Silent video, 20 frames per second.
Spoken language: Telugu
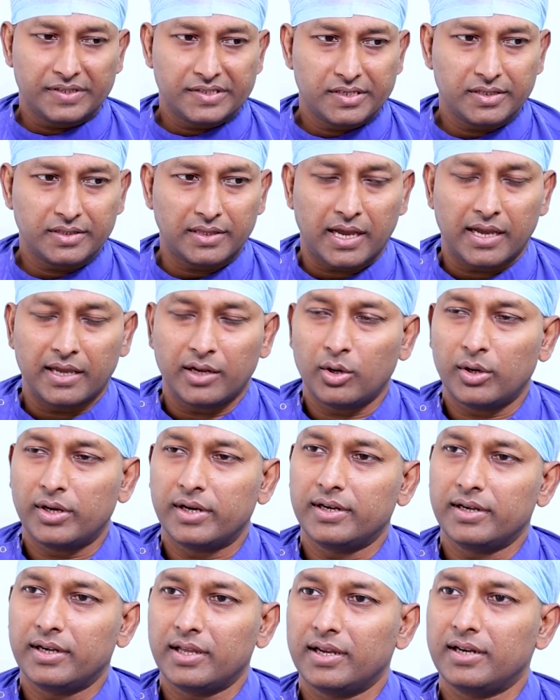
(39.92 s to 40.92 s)
ఫస్ట్
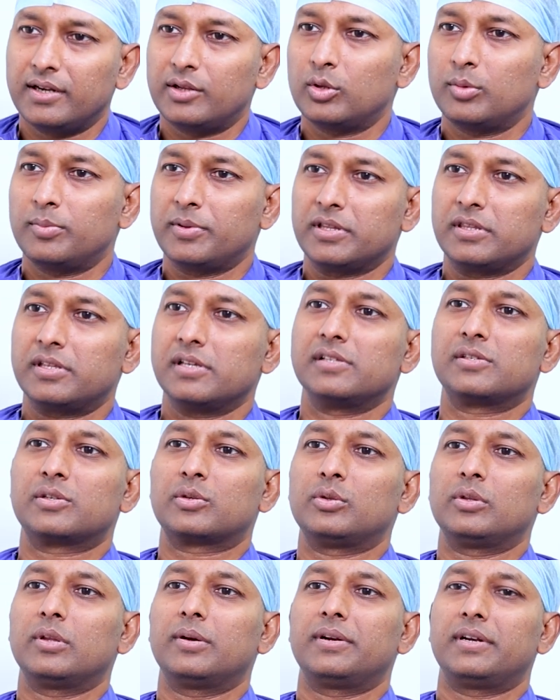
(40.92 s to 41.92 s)
థైరాయిడ్ అంటే ఏంటిదో మనం
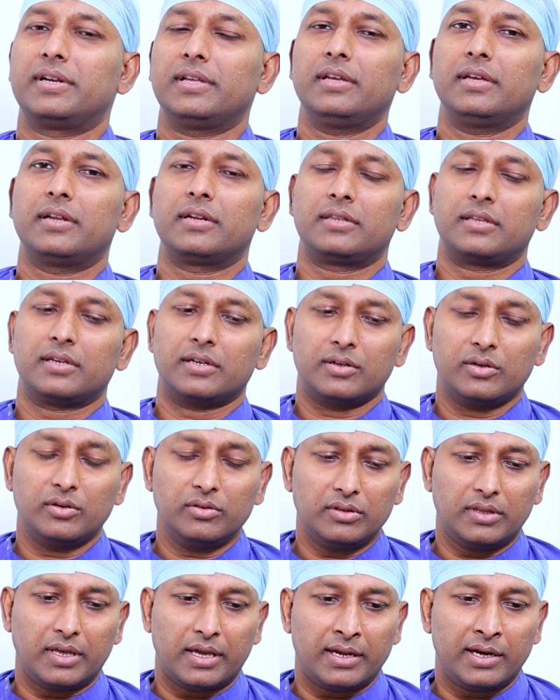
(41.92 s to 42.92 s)
తెలుసుకుందాం అండి హరిత గారు
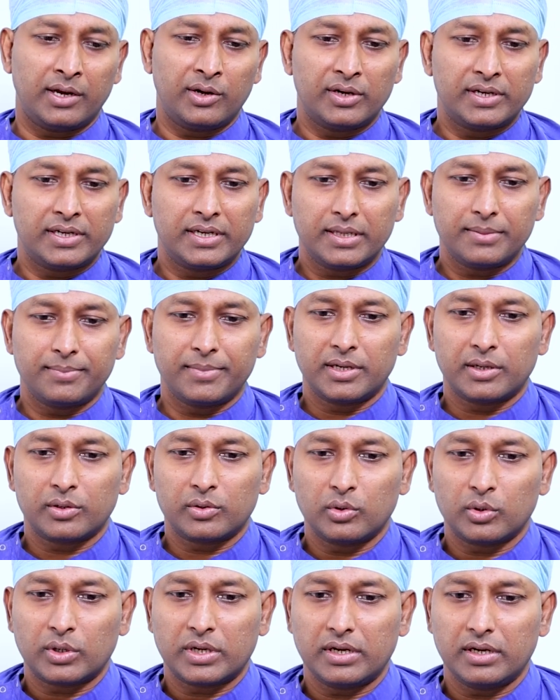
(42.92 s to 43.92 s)
థైరాయిడ్ అంటే
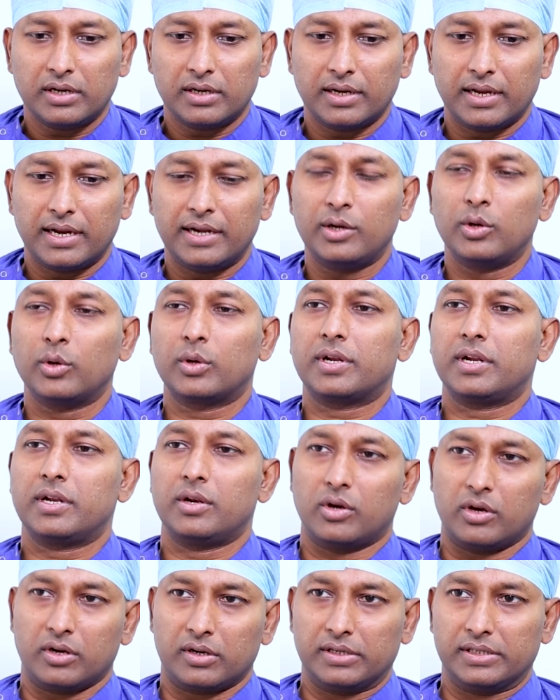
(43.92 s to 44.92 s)
మనకు ఒక
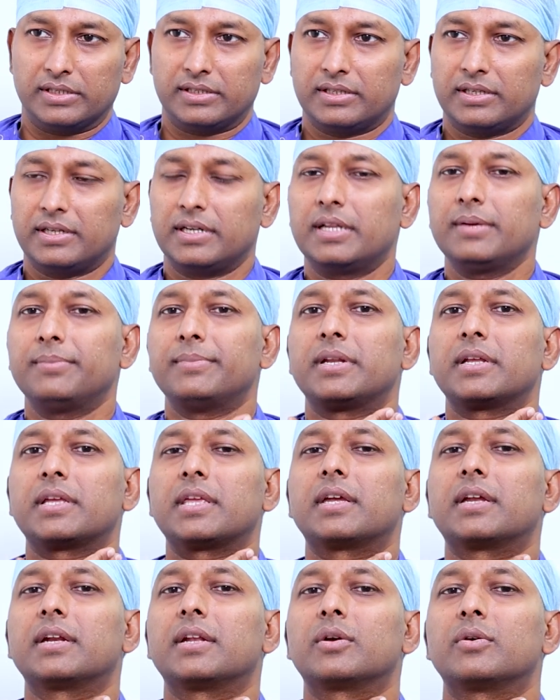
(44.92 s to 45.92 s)
ఎండోక్రైన్ ఆర్గన్ అంటే
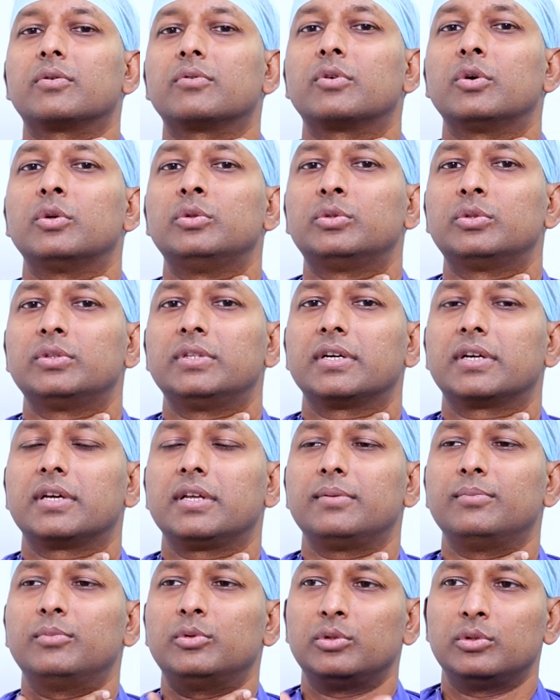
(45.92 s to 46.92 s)
మనకి ఇక్కడ గొంతు
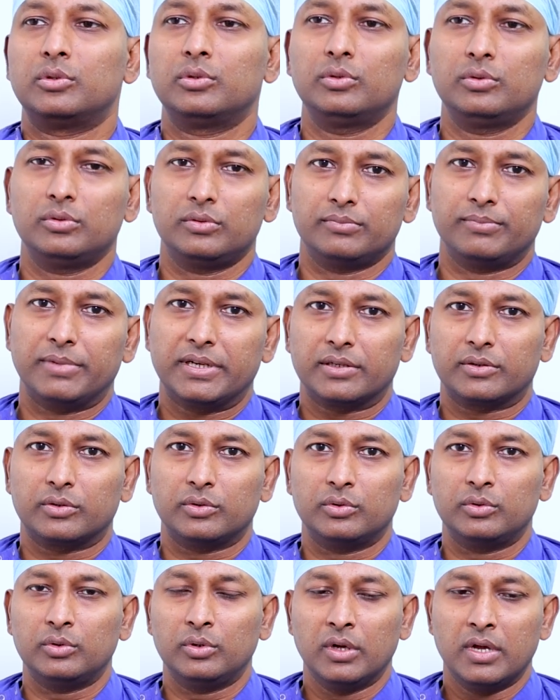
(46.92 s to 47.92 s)
దగ్గర ముందు
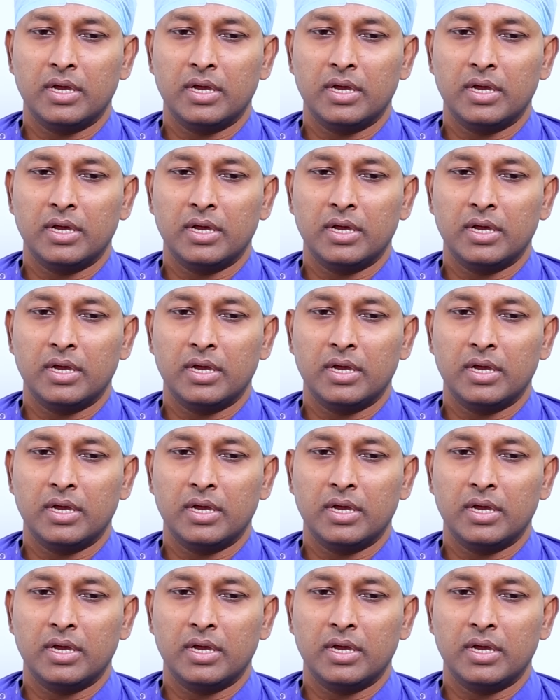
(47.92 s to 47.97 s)
మనకు